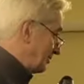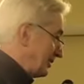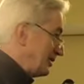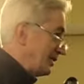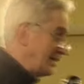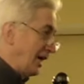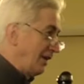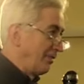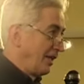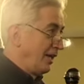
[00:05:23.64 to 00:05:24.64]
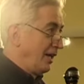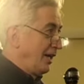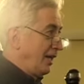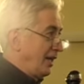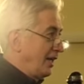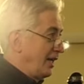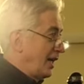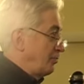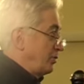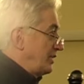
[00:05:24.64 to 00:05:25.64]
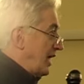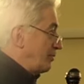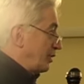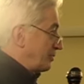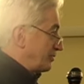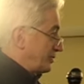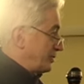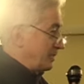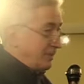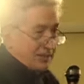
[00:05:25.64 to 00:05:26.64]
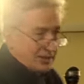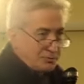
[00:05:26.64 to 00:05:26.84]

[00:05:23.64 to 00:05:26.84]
di medicina, aboliamo la professione medica,